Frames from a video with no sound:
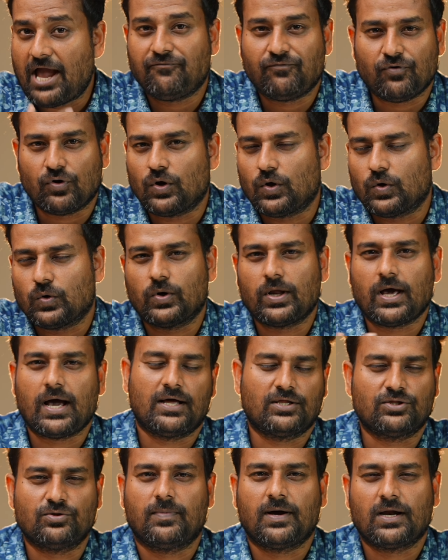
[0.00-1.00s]
ఐఫోన్లో కూడా
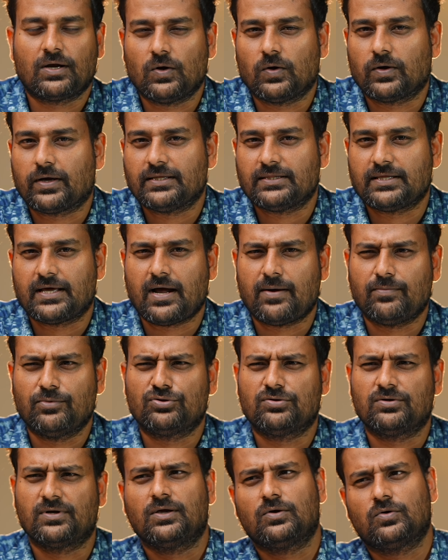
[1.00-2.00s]
అందుబాటులోకి అయితే
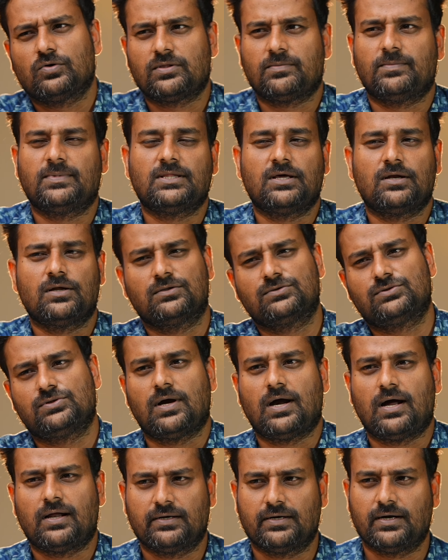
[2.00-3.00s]
రాబోతున్నాయి కొంతమంది అనొచ్చు
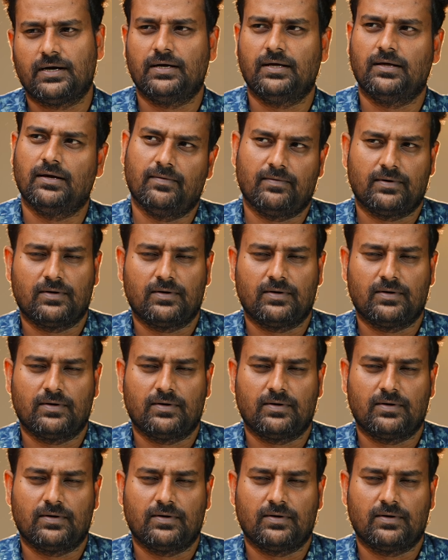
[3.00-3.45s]
ఆండ్రాయిడ్